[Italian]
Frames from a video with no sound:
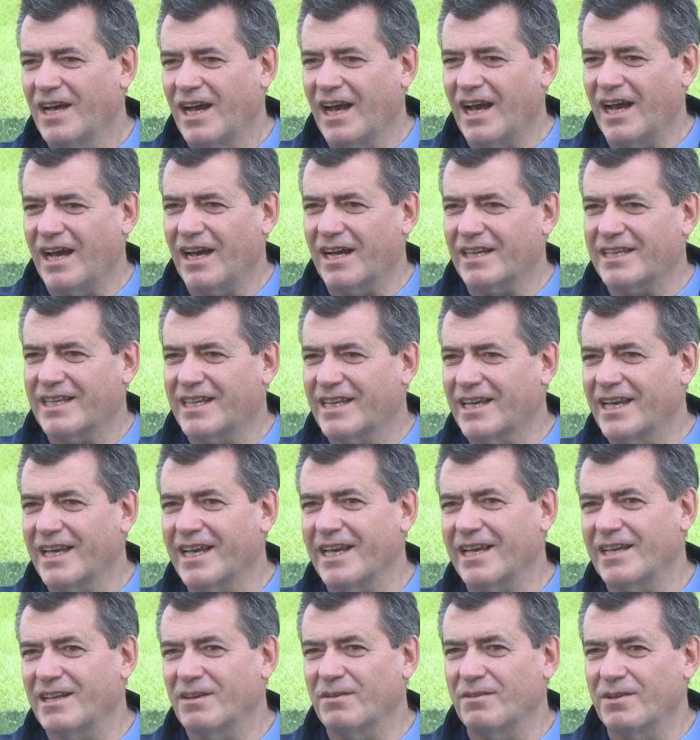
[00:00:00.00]
a che
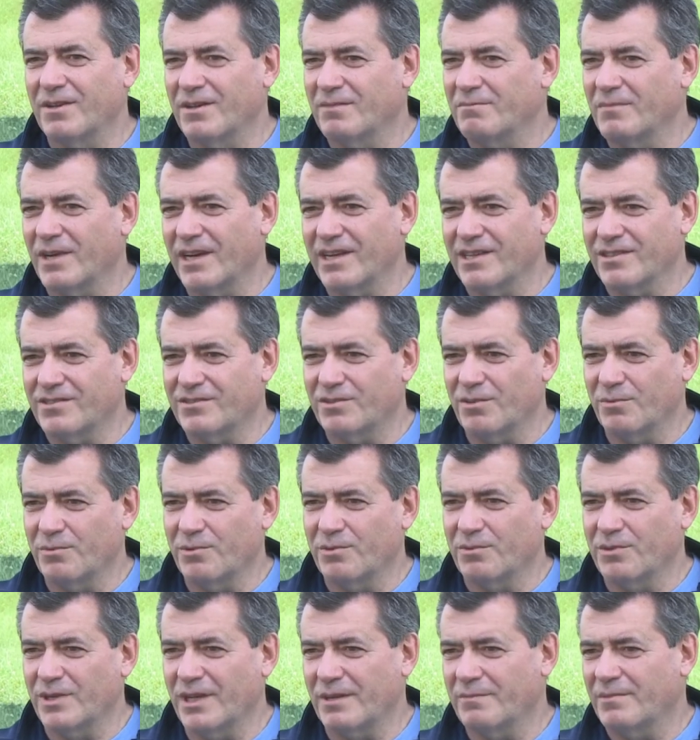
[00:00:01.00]
il maestro
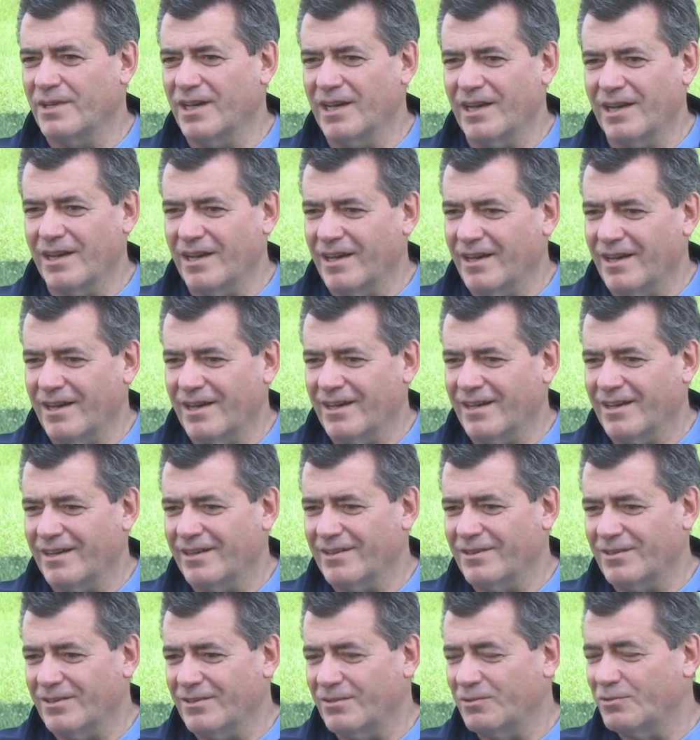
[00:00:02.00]
Miura mi ha
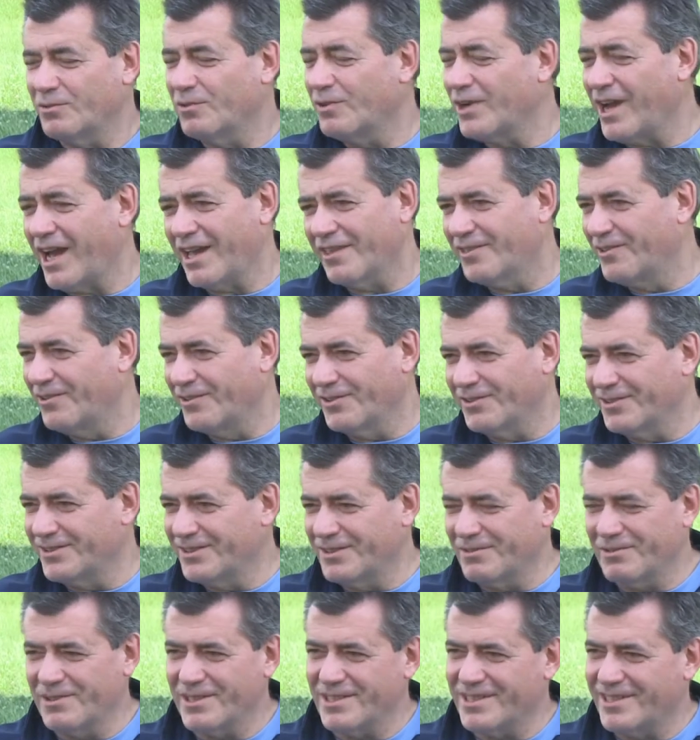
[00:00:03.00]
onorato di
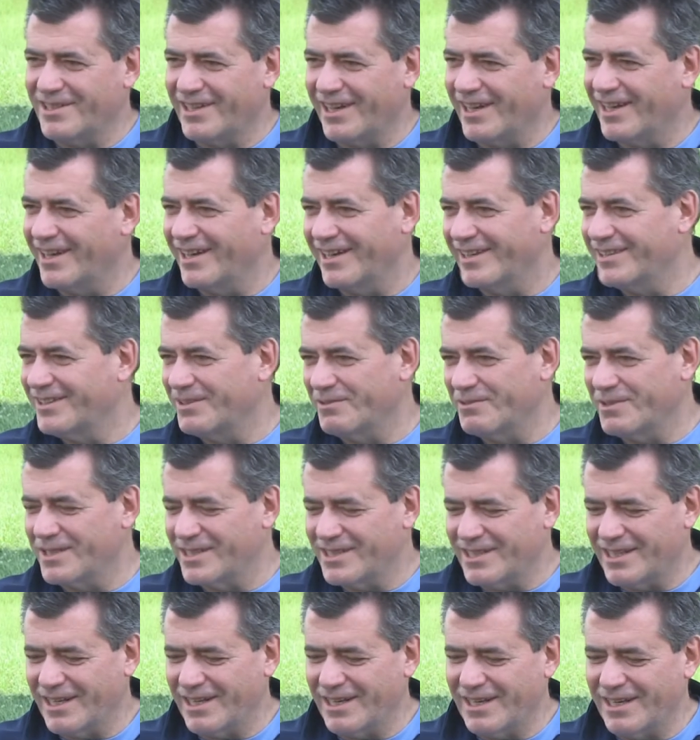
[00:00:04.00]
questa, di
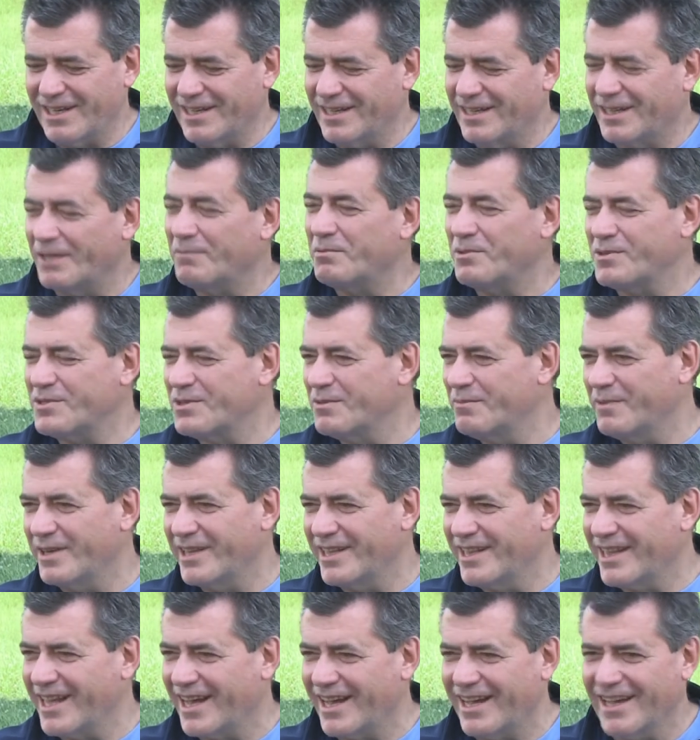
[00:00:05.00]
questa la
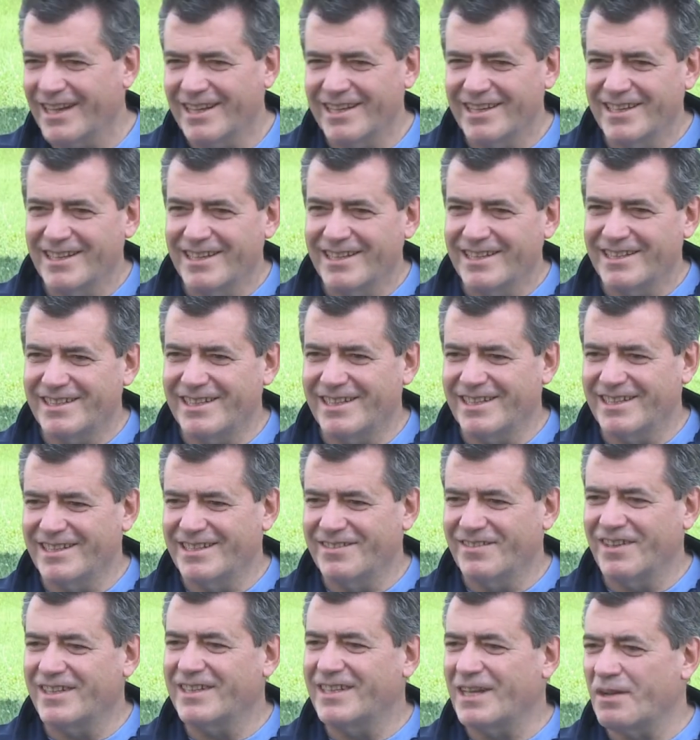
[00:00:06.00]
possibilità di
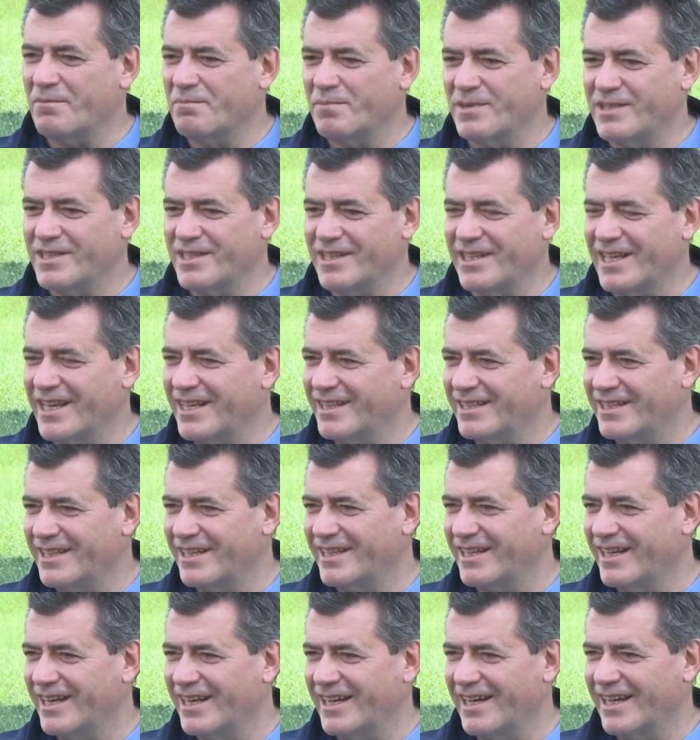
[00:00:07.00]
diventare presidente
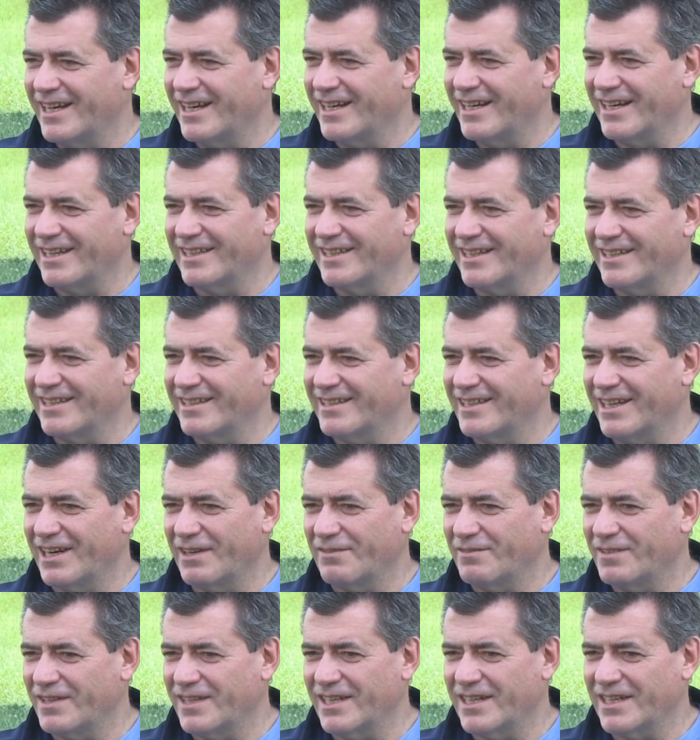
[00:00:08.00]
della, della
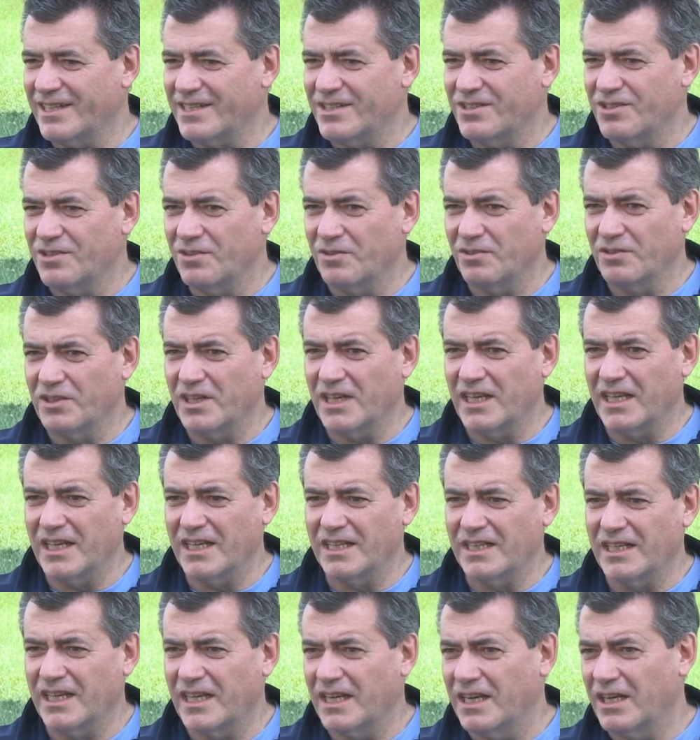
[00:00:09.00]
federazione
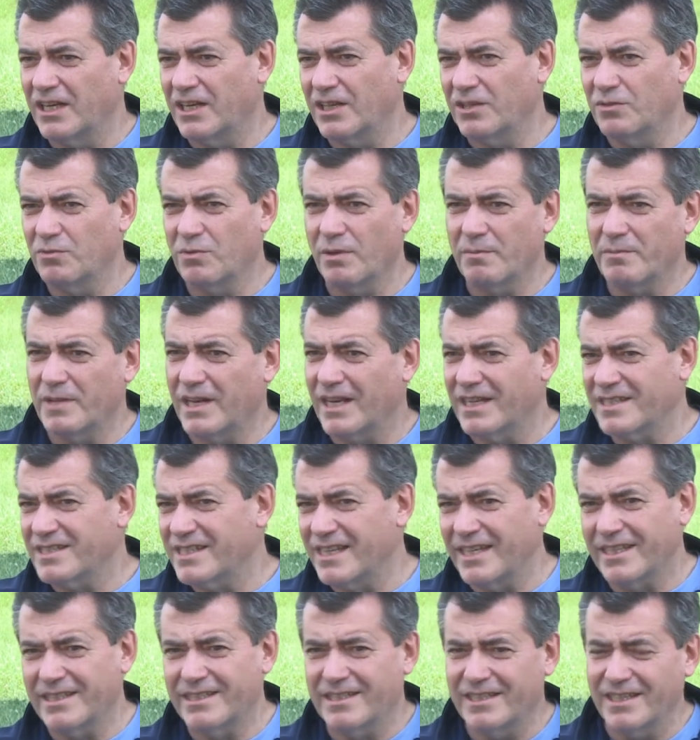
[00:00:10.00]
nel
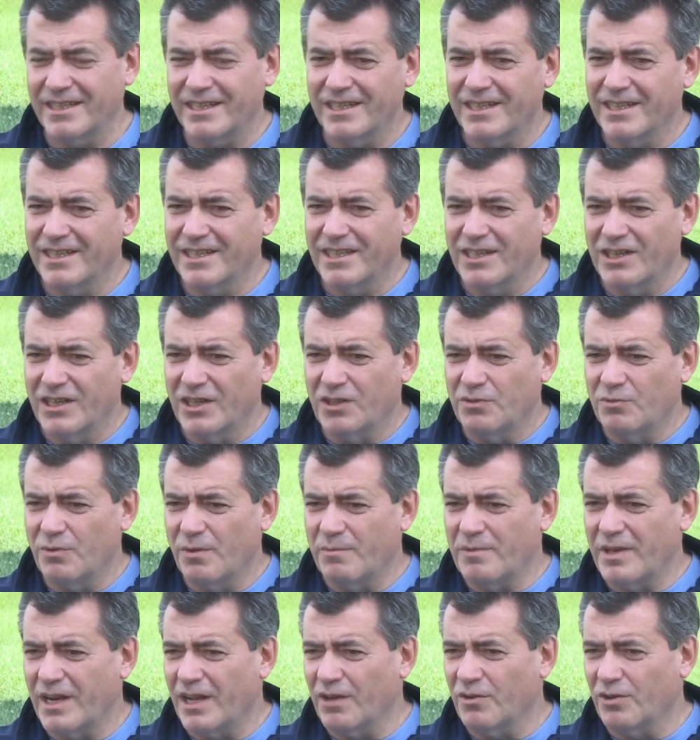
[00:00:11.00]

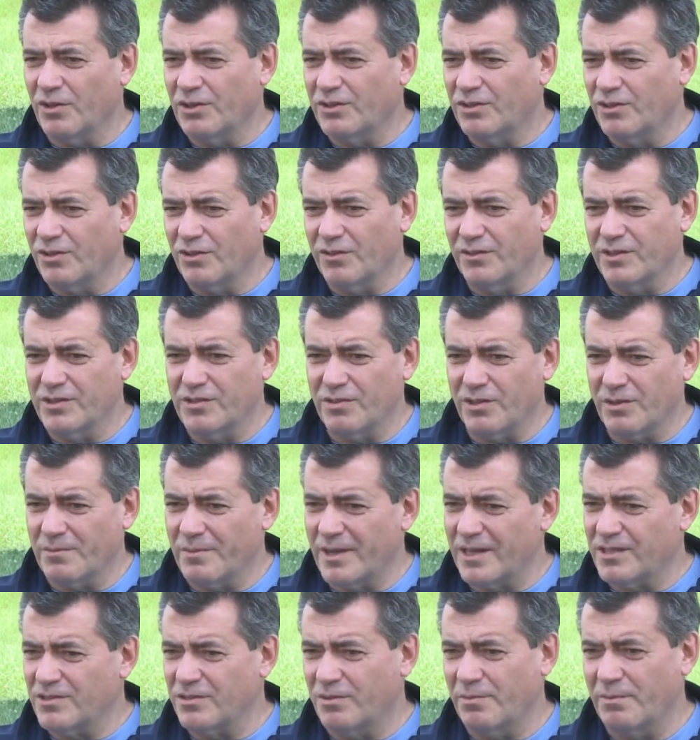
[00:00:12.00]
2007-2008 dove sono
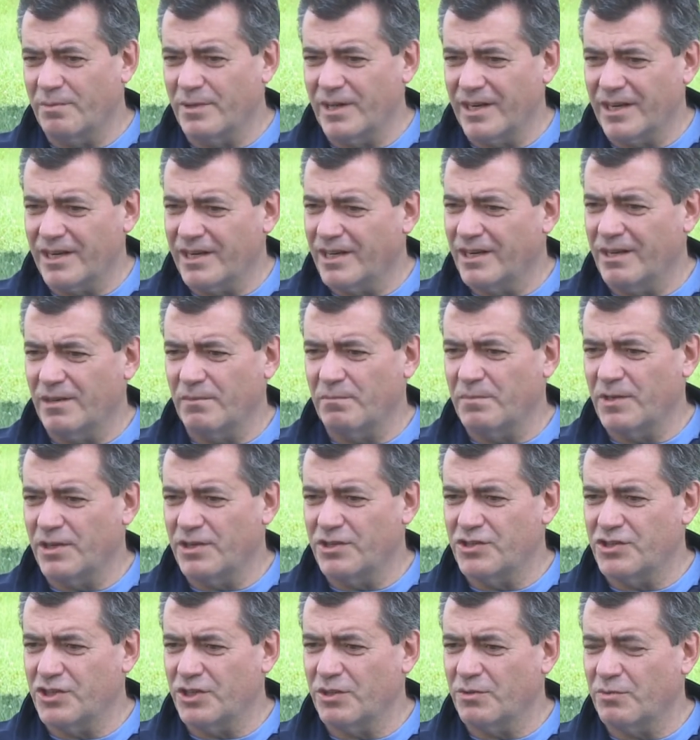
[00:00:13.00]
rimasto per, per
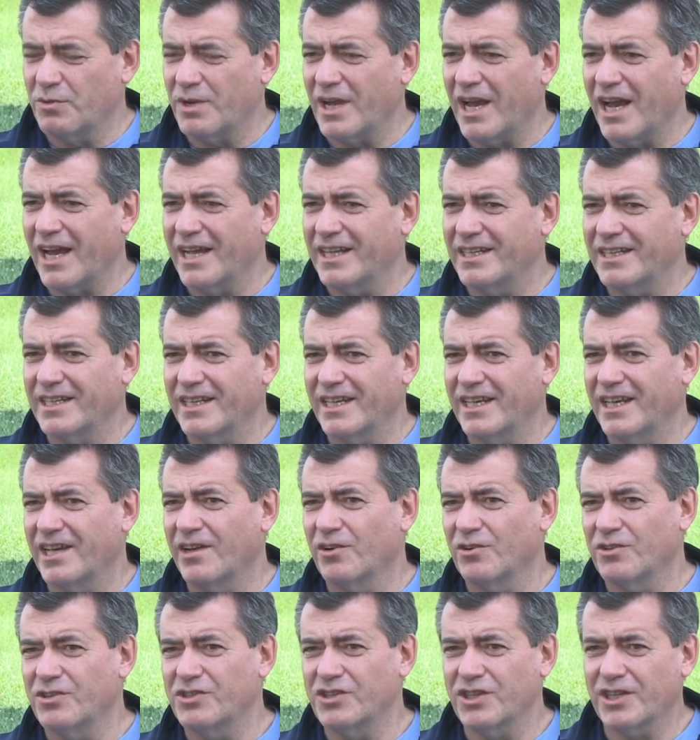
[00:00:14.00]
5 anni e
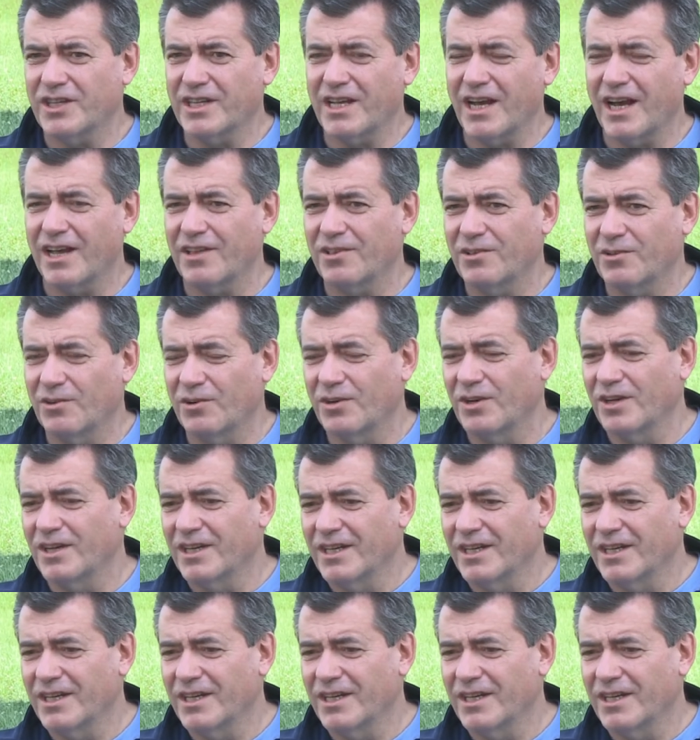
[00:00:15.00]
ho cercato